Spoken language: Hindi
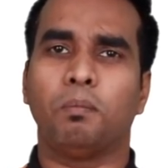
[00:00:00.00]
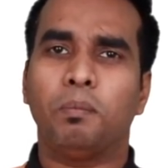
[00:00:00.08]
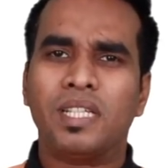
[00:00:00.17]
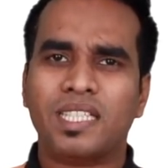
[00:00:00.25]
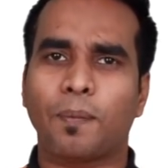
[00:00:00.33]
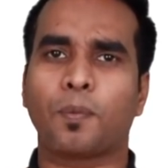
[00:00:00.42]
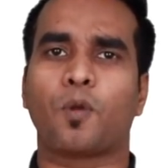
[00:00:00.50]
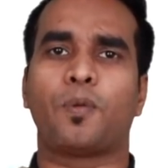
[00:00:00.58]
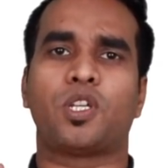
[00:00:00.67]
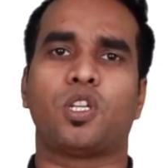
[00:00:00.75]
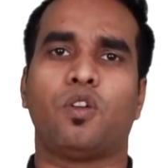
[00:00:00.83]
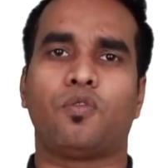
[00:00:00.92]
मिस
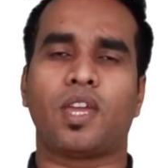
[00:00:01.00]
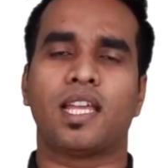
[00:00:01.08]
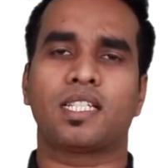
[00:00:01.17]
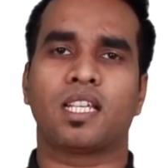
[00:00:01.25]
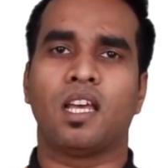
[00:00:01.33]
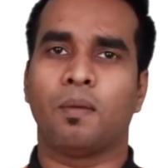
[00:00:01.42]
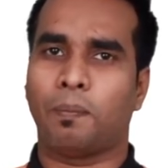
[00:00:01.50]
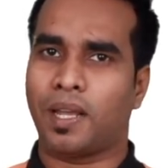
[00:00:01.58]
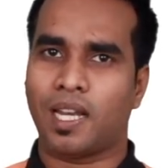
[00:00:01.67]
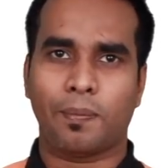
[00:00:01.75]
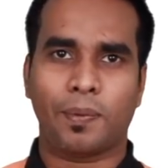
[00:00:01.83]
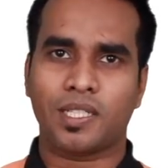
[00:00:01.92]
अप्रोपेशन ऑफ कैश
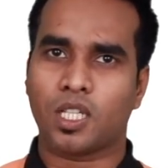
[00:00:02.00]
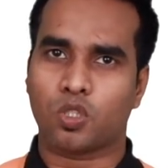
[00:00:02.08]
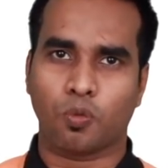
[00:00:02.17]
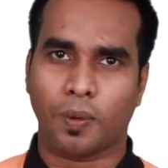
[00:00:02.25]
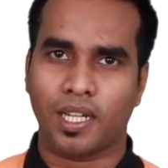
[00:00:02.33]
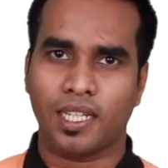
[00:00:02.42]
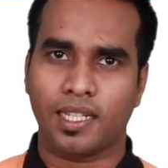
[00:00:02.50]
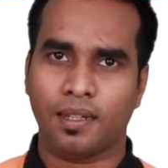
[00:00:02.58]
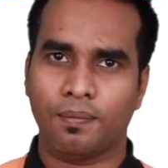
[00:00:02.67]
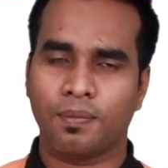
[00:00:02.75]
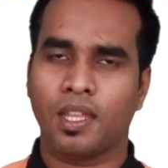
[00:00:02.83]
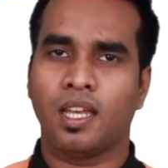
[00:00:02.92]
पहला पैसा छुपा लेना
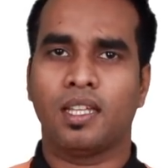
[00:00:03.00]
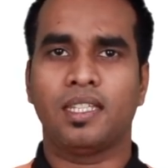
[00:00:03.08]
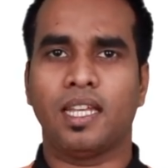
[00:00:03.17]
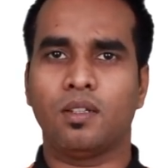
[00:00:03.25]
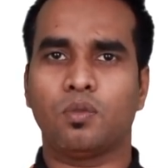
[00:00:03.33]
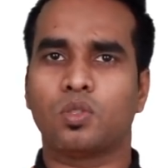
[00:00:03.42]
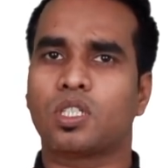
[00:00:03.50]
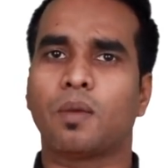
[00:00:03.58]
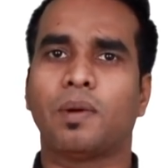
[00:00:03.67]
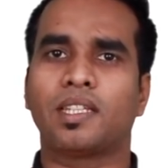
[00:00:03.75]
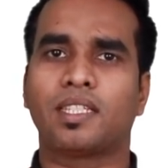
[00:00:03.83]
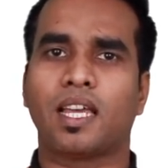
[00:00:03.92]
देन उसके
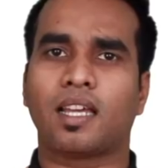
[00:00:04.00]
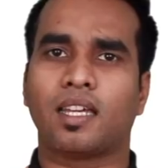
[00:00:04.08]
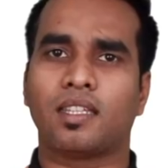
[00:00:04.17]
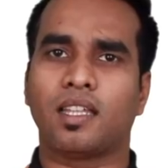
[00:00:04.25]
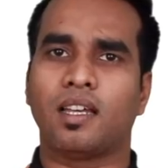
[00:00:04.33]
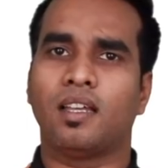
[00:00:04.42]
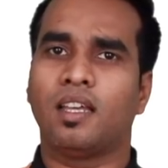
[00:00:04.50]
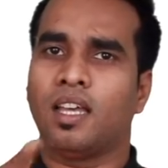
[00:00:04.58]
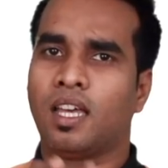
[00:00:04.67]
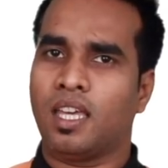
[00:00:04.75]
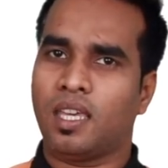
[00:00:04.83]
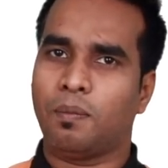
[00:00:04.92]
बाद क्या करना
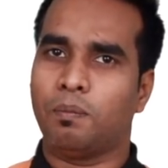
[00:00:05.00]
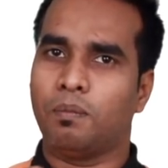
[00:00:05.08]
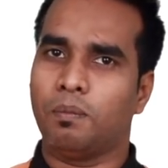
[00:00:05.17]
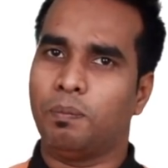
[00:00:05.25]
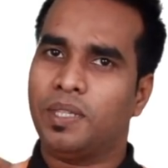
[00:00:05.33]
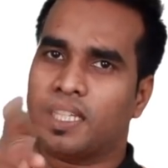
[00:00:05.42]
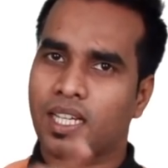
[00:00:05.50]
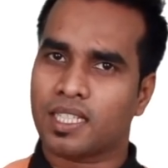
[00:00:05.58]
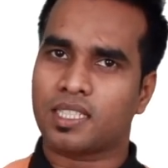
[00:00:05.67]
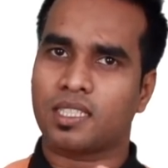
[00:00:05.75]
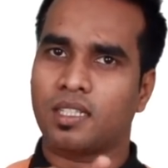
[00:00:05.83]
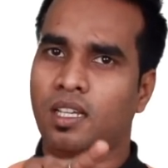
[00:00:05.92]
ए बी का
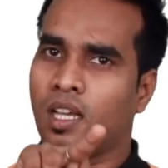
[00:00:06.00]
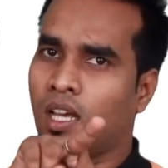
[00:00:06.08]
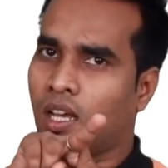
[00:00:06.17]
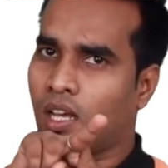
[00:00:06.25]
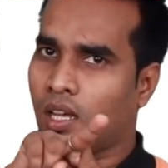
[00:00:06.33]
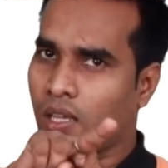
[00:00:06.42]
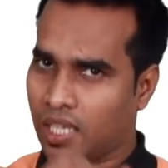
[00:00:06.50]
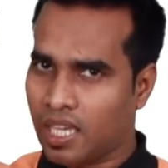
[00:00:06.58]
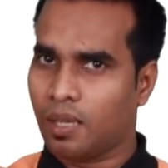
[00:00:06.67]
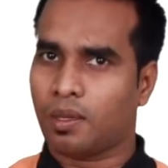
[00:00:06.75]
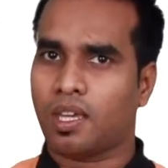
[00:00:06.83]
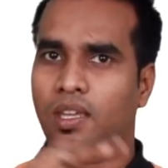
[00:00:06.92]

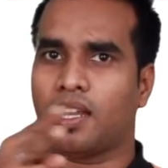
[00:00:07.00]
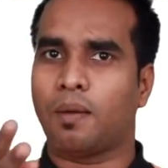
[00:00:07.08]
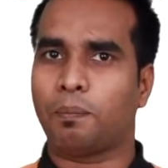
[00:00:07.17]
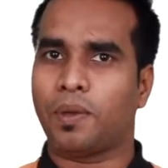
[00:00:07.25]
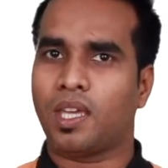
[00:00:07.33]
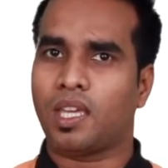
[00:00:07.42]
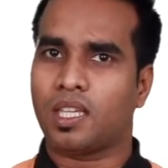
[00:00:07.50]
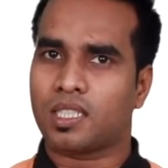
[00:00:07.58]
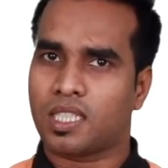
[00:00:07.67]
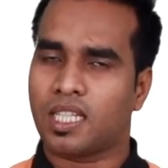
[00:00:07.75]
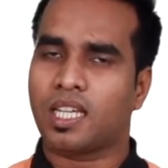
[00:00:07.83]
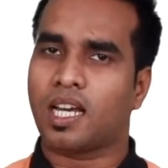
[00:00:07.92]
ए के नाम पे
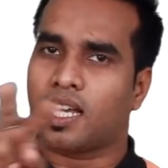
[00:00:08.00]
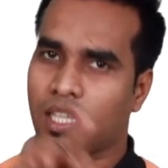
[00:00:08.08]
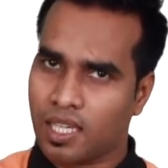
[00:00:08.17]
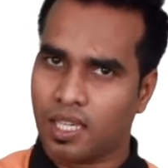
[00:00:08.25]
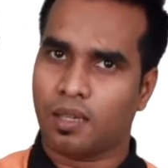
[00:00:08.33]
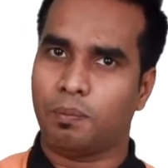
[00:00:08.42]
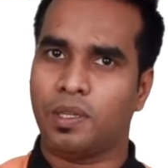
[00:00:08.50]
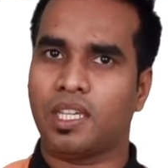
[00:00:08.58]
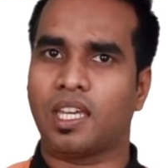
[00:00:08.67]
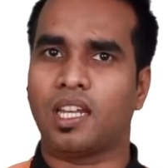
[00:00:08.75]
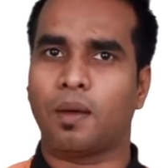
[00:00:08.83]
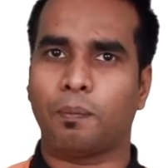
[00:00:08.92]
सी का ए बी
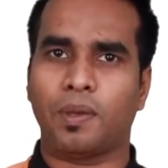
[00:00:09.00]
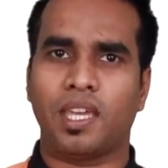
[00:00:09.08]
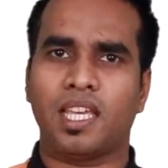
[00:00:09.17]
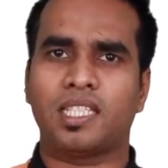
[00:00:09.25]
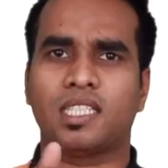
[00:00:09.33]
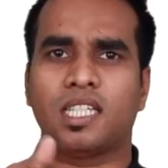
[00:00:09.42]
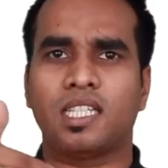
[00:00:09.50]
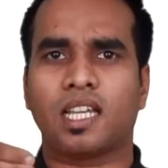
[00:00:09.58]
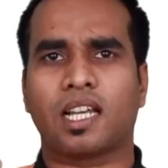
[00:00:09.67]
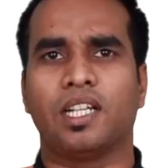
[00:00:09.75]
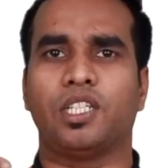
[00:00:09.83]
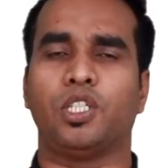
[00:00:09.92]
के नाम पे ये चीजें
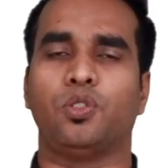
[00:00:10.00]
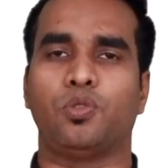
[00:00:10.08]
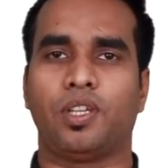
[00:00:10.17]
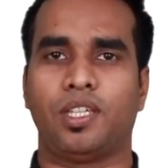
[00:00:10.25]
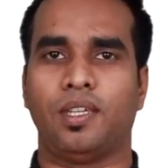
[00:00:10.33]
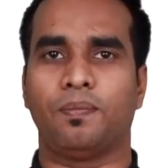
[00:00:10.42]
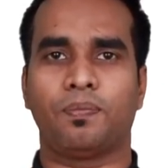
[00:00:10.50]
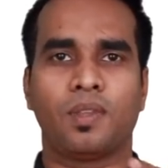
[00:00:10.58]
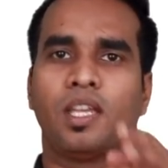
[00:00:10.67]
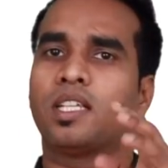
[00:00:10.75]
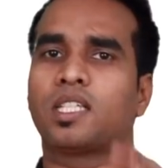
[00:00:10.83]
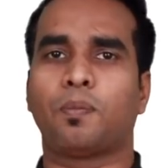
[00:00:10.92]
कंटिन्यू रहेगी
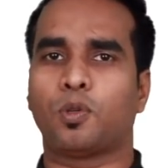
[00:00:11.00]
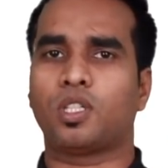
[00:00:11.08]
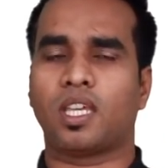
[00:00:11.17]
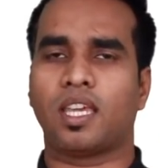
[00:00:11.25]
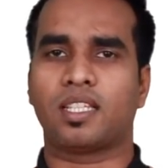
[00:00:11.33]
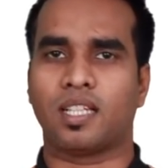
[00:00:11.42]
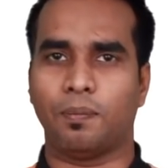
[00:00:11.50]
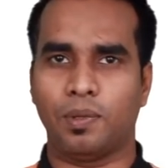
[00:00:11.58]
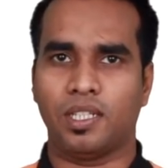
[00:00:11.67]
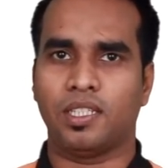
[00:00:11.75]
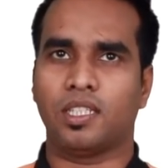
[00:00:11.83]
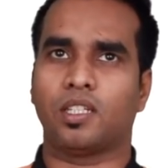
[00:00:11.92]
सपोज एक
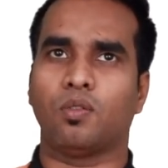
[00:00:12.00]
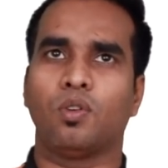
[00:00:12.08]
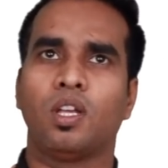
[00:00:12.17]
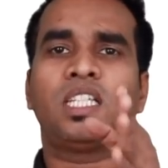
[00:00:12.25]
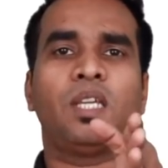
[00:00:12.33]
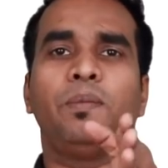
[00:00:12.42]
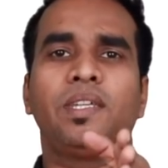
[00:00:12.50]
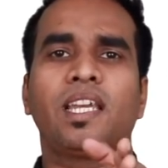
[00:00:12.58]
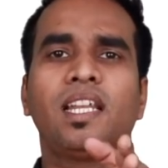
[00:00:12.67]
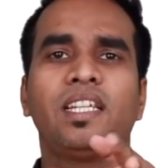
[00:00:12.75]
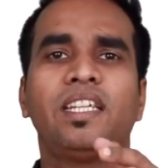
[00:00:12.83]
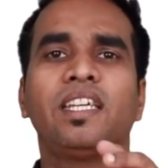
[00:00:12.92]
एग्जांपल दे देता हूँ टीमिंग
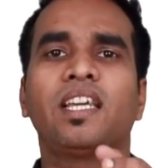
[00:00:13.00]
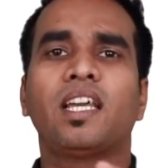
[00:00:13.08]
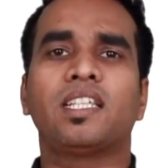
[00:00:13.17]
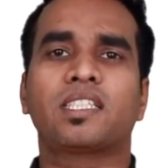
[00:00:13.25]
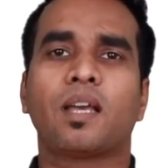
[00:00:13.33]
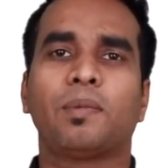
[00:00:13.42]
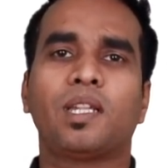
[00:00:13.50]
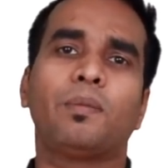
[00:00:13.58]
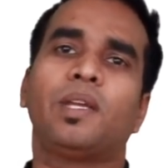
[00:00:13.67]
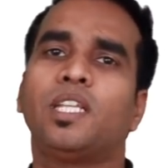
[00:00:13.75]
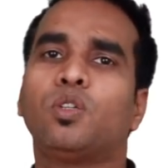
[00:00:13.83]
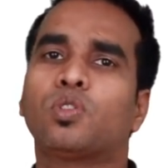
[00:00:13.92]
एंड लीडिंग का इसका
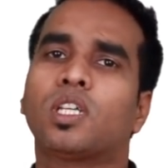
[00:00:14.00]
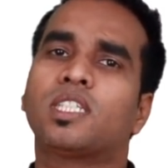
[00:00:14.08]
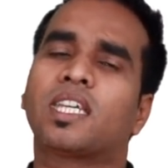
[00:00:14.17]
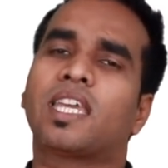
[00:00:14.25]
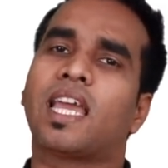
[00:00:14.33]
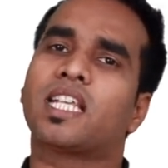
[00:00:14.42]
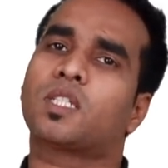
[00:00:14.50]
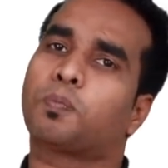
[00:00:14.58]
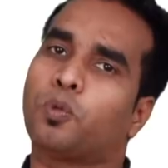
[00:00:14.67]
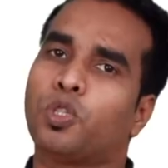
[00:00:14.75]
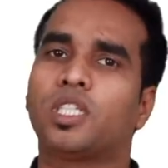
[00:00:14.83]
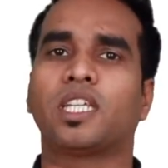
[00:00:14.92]
मतलब ये नहीं होता जो कैश
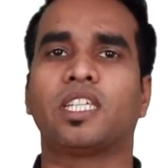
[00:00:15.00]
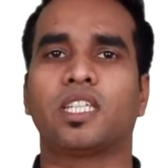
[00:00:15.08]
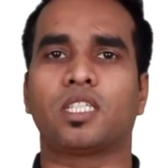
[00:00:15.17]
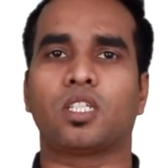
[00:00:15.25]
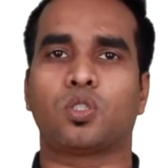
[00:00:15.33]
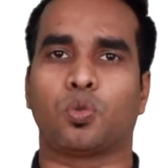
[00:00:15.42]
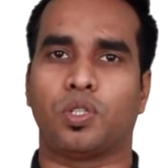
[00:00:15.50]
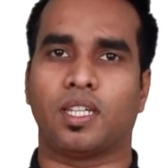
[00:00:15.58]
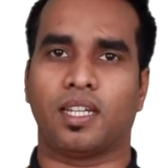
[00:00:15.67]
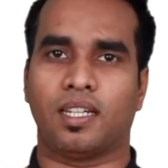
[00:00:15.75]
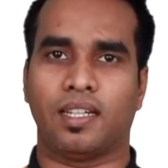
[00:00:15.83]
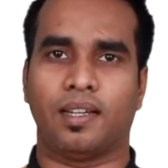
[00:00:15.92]
पूरी तरीके से चोरी
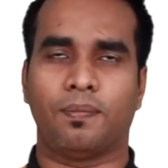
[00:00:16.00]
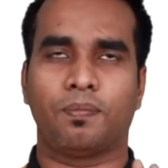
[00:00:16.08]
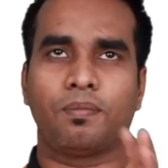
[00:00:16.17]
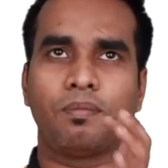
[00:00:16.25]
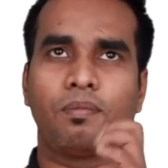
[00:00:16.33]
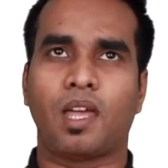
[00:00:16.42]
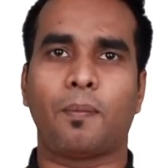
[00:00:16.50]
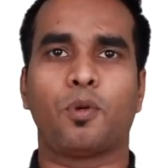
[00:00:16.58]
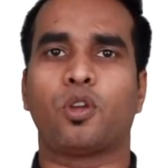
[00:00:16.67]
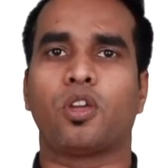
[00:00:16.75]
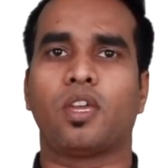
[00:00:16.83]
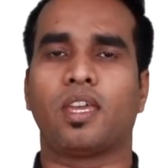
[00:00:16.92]
कर लेना अब
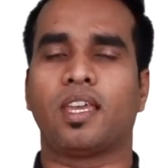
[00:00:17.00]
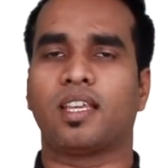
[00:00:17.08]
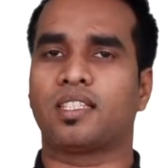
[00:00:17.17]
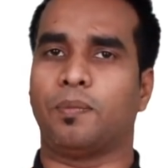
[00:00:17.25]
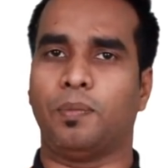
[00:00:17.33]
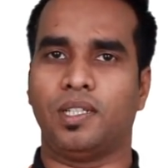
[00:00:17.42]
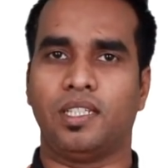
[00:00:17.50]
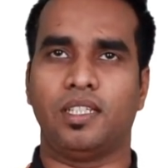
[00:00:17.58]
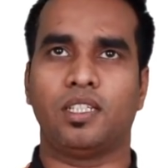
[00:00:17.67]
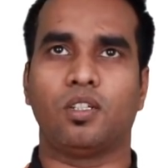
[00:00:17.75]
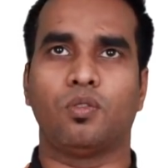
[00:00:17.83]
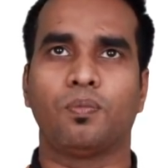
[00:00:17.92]
एक एग्जांपल दे
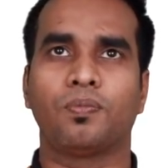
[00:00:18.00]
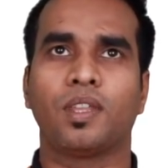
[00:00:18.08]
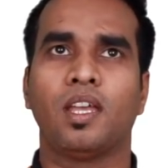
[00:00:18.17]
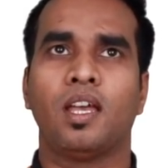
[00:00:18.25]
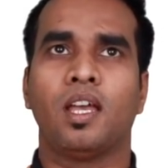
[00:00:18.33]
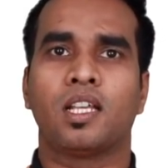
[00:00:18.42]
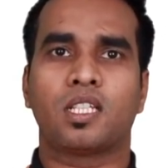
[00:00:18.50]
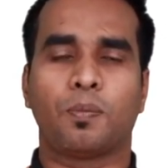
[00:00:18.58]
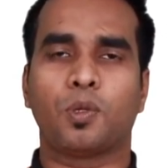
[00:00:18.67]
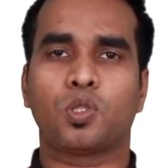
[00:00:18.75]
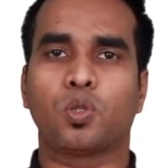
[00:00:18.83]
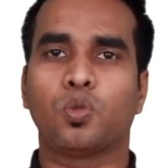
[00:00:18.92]
देता हूँ
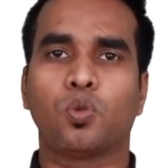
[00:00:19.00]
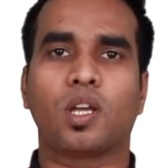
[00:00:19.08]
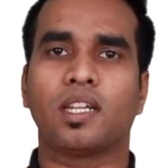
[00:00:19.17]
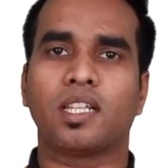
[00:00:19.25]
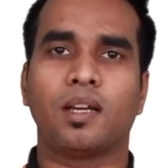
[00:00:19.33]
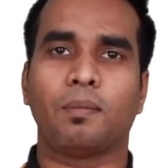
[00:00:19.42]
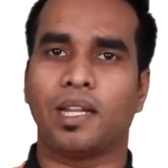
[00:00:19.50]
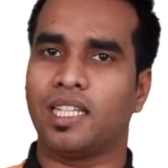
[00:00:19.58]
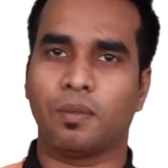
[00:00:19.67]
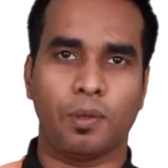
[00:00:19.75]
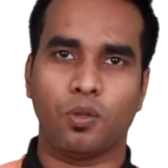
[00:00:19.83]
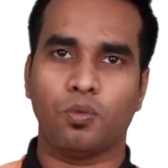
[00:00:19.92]
सपोज वो दुकान का
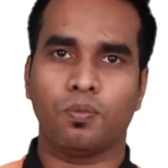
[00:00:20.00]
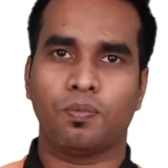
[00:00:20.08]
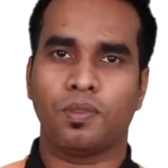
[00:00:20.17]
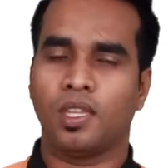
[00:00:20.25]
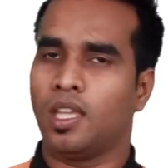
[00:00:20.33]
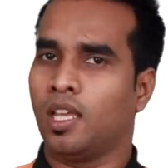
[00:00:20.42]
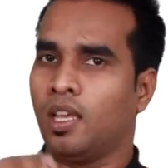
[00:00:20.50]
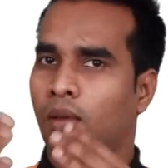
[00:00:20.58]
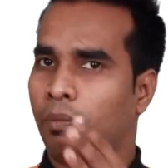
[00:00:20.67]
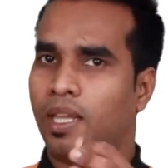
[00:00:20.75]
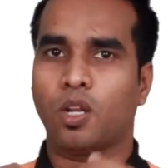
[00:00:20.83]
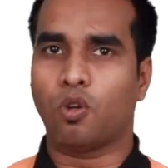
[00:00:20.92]
मालिक मैं हूँ
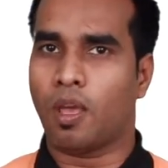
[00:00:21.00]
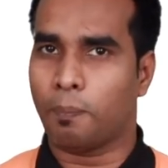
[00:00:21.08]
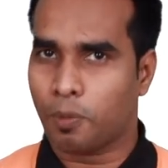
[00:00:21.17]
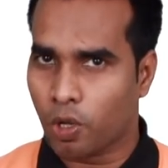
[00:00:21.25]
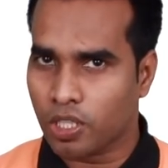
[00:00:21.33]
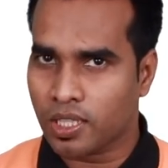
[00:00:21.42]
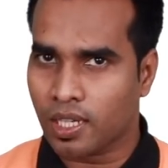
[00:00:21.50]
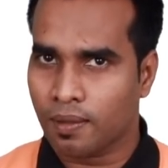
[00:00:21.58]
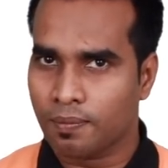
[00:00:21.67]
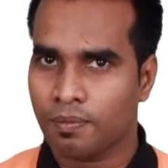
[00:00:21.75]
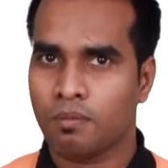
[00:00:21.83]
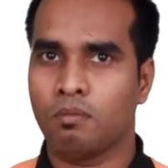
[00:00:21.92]
मेरा वो एम्प्लॉय था
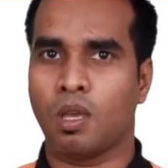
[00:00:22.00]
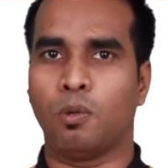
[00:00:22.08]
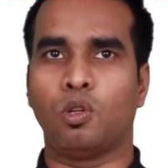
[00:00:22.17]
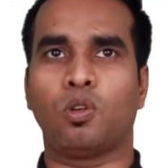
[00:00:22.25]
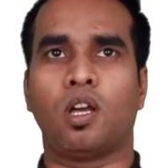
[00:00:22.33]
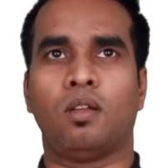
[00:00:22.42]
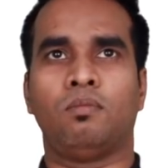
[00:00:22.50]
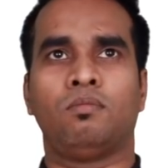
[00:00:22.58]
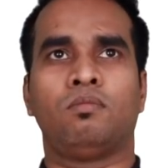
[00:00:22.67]
मैं बोलूंगा